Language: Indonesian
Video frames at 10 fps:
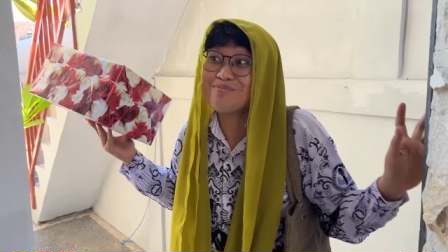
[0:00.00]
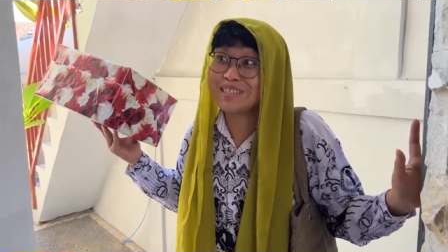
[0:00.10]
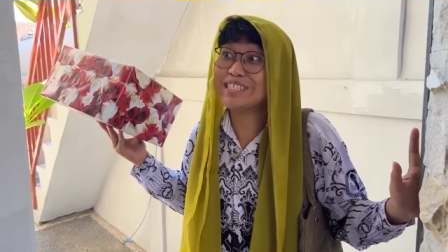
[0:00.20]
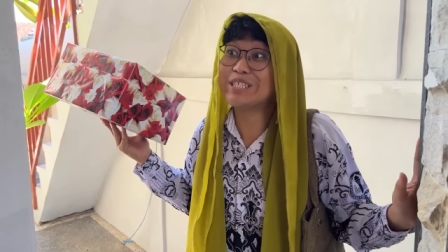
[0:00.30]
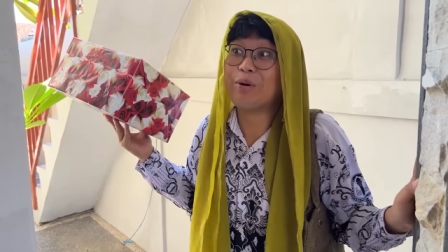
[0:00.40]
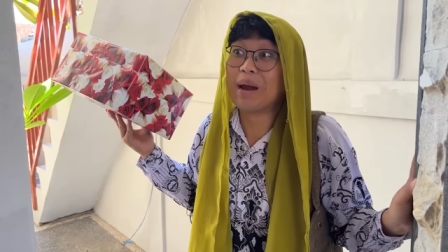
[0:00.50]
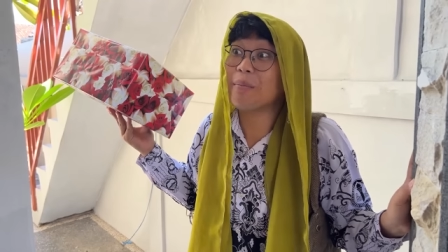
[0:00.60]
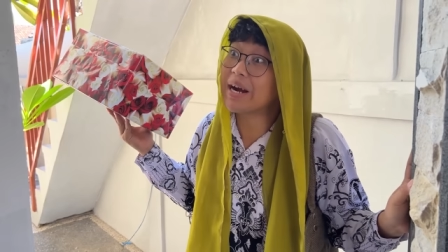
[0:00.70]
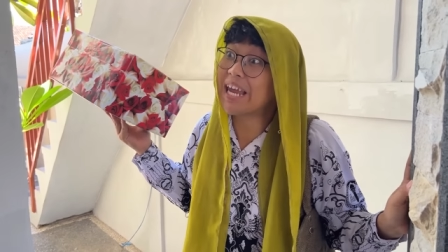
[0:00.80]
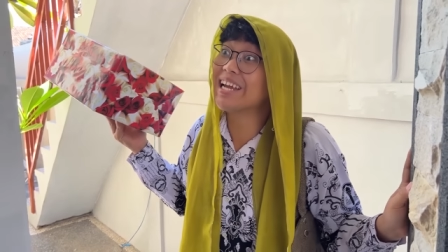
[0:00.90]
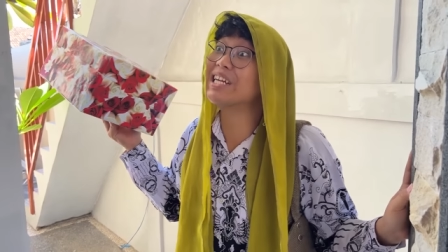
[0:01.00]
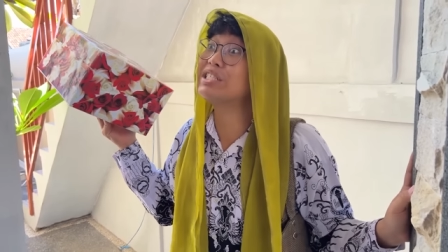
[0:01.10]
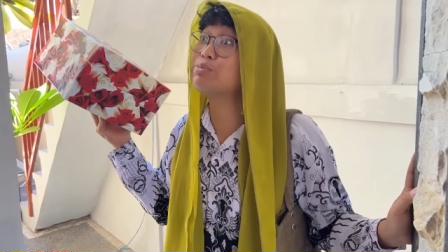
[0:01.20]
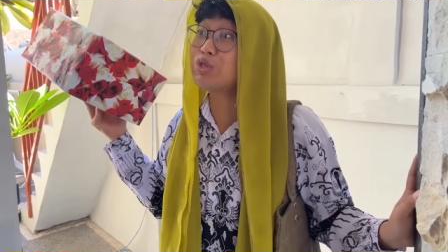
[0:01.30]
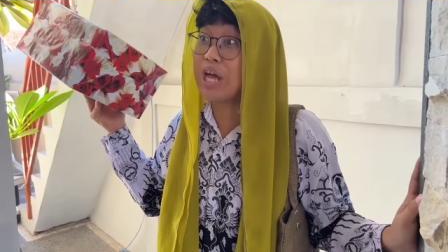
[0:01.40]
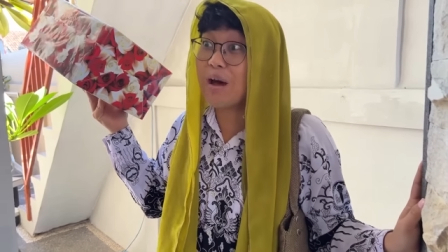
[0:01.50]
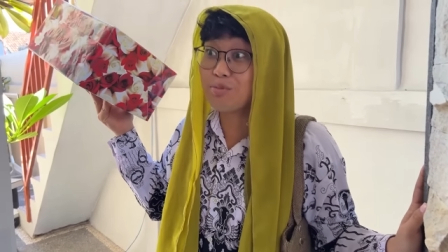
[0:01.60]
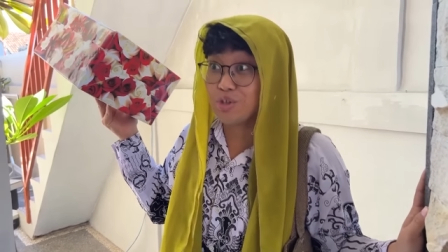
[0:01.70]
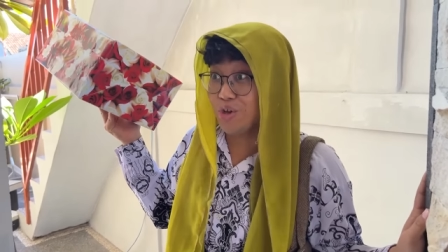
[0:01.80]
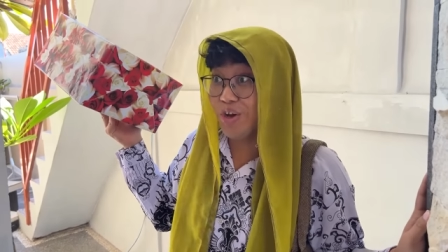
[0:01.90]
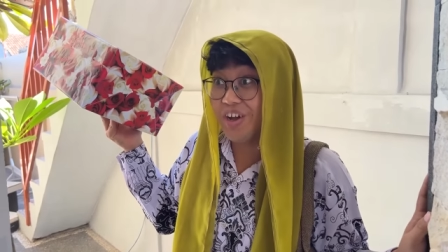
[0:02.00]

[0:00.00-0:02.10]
pasti siomaynya pakai ikan sapu-sapu tuh.